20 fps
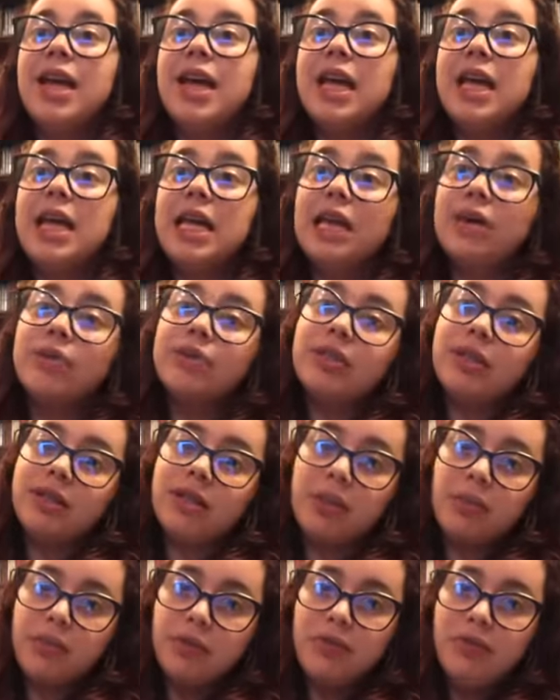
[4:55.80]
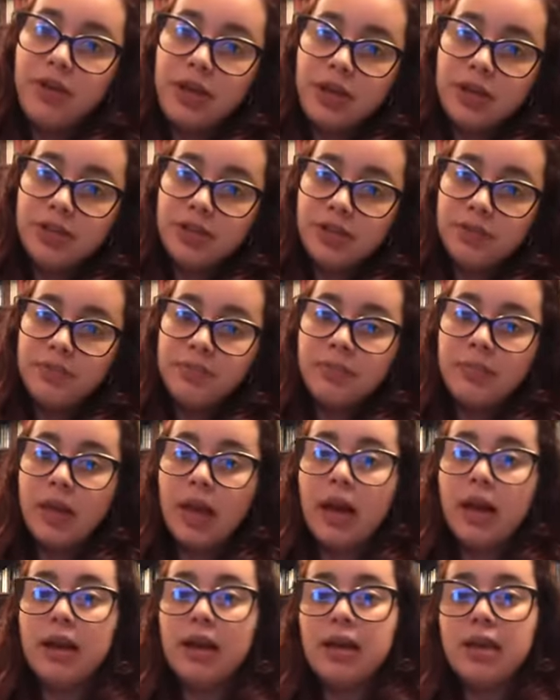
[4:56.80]
E o Setembro Verde,
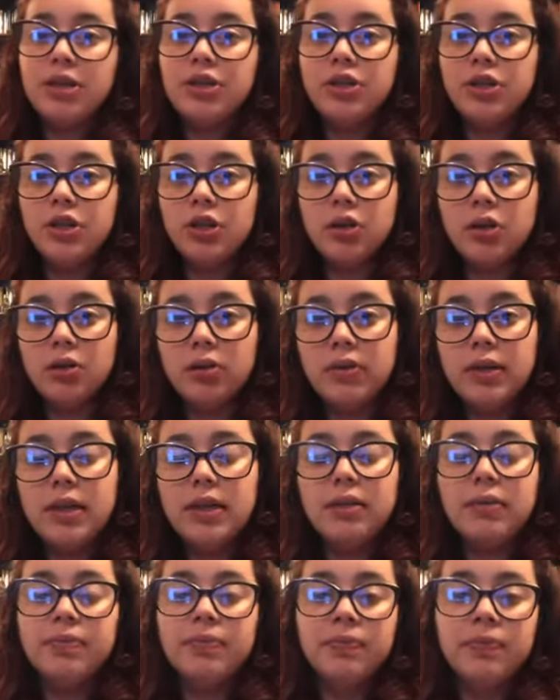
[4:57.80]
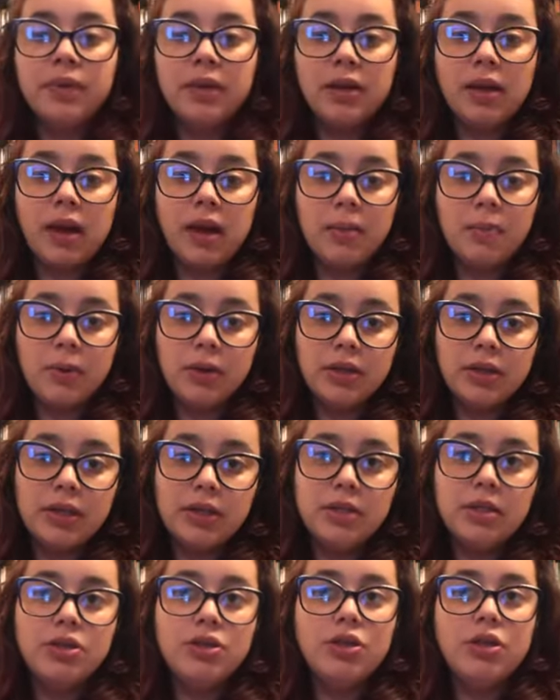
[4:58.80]
além de incluir a
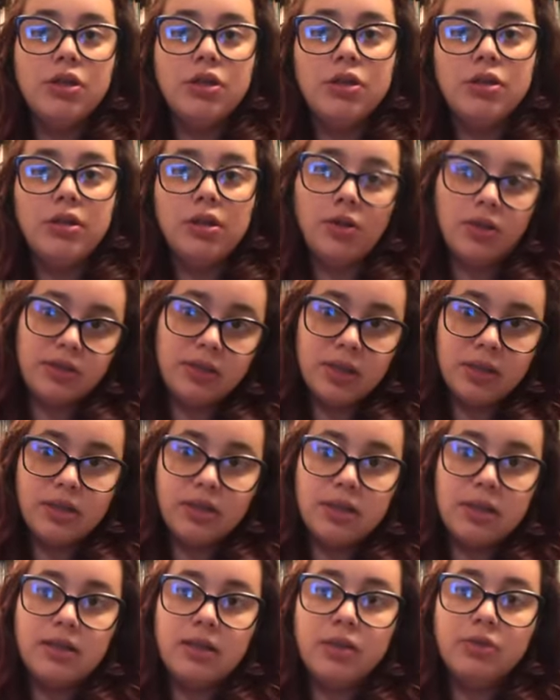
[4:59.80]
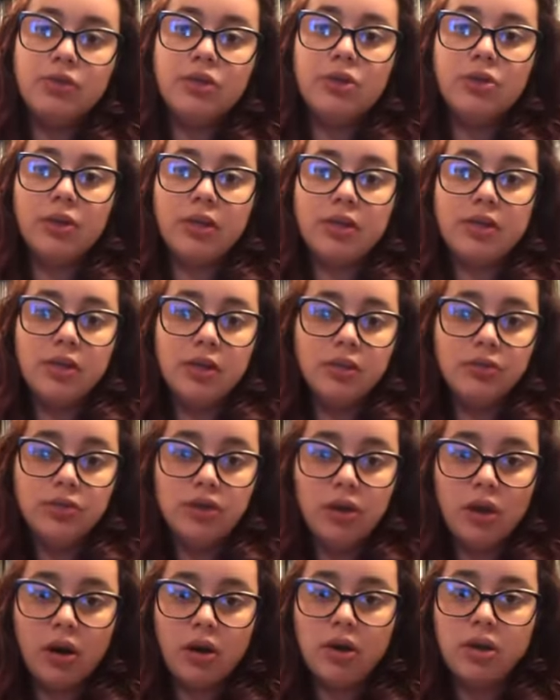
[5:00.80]
importância de, e conscientização de doação
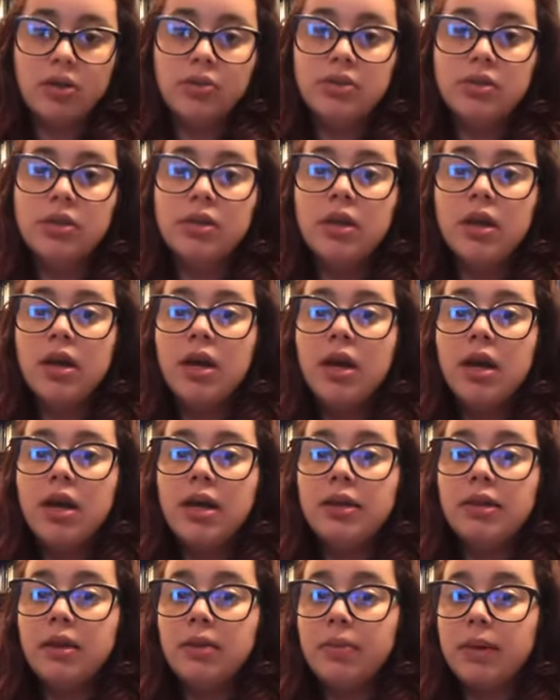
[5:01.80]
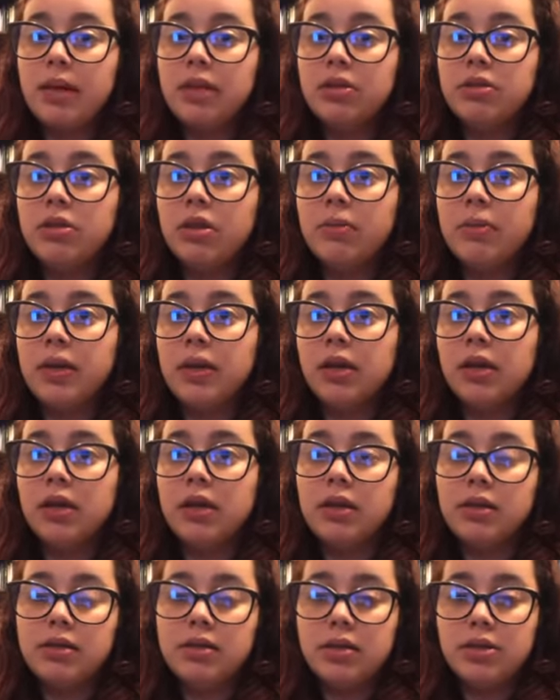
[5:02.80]
de órgãos e também sobre
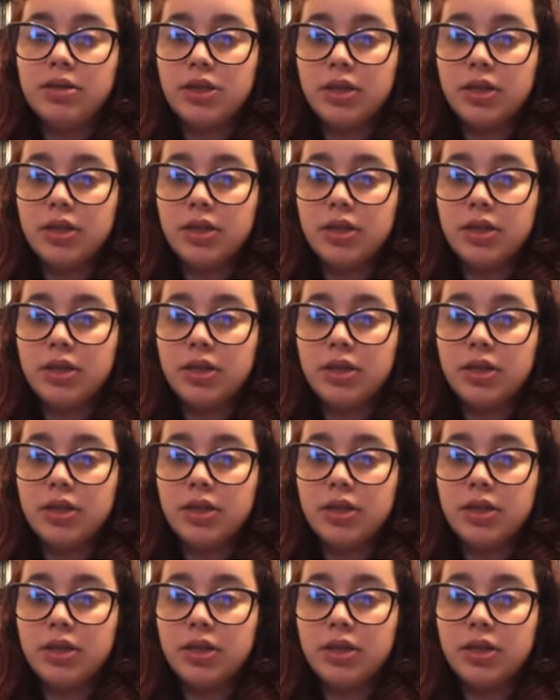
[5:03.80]
câncer de